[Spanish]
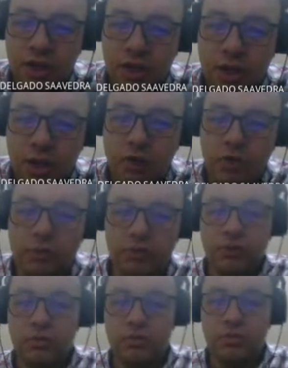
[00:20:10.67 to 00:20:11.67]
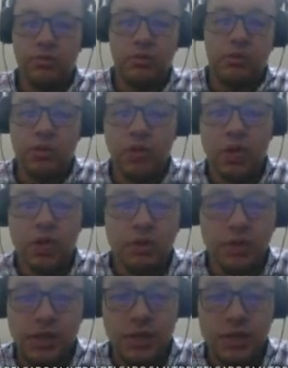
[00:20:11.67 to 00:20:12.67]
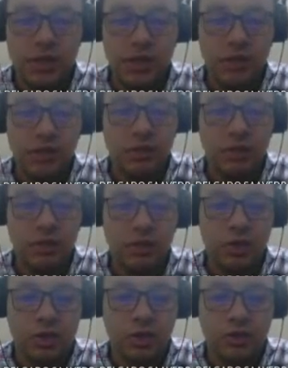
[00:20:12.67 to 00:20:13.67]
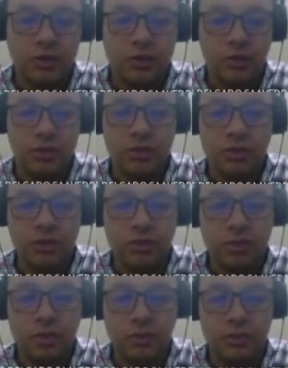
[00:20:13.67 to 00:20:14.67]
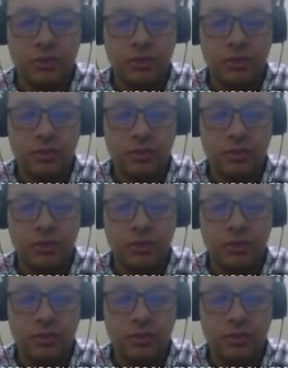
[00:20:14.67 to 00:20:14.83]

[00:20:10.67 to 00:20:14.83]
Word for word: luego lo que debemos de hacer, contexto, punto,